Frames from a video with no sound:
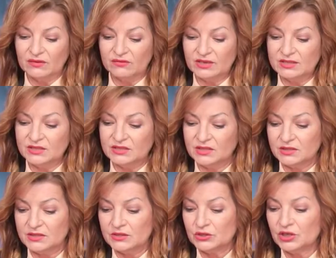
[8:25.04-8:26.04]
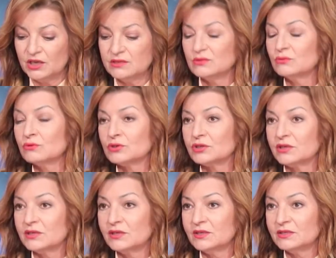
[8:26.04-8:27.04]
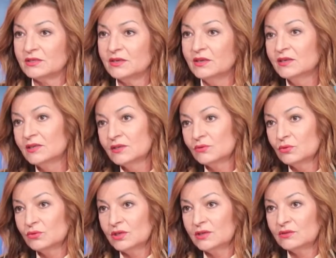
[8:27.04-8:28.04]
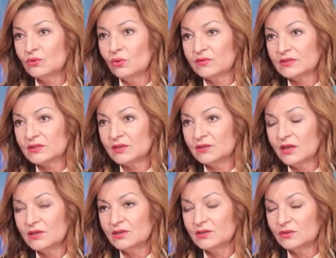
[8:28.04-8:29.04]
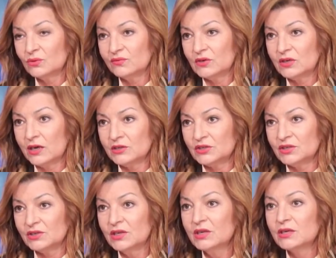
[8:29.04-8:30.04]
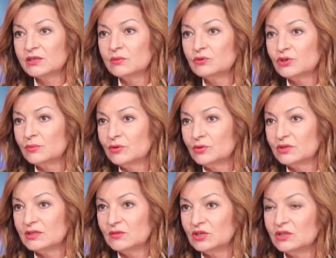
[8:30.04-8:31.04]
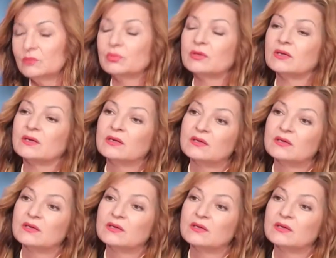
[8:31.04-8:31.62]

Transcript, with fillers: вводить это сейчас уже, если ну, не готова страна, не готовы ну, граждане, к тому, чтобы оно действительно было